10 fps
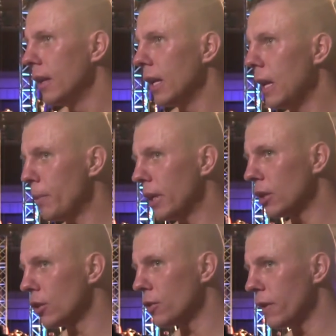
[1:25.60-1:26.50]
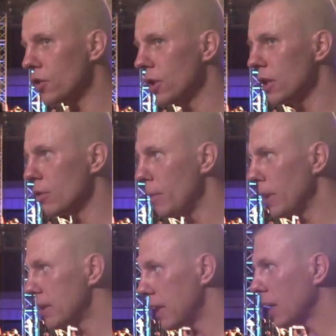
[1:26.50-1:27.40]
E, I lepiej te doświadczenie
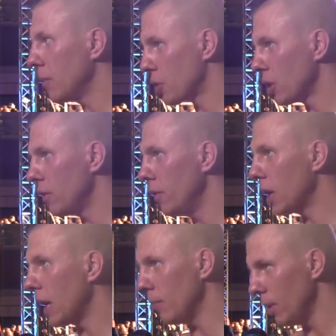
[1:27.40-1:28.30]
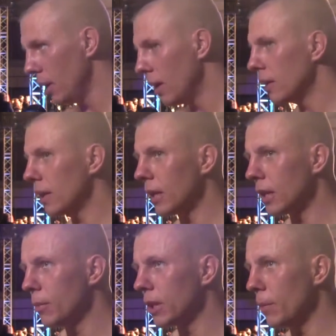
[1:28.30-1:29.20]
złapać z takim przeciwnikiem na
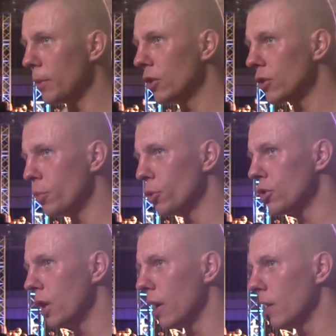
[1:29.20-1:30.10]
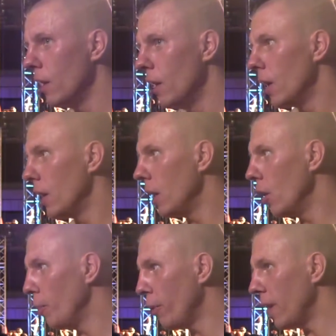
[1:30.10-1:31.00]
takim etapie niż później
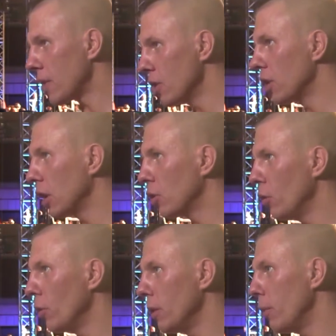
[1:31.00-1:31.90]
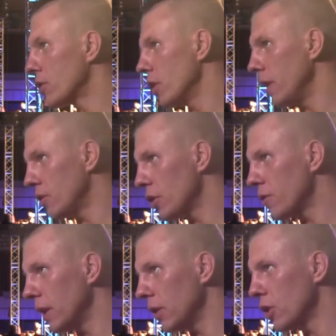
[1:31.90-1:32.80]
o poważny typ tytuł i boksować gdzieś
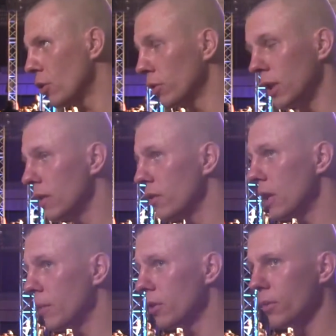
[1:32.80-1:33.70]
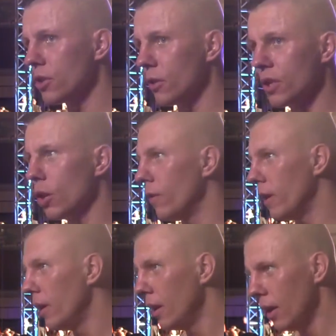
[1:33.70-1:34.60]
12 rund. Ja nie wiedziałem, jak się moje ciało zachowa e,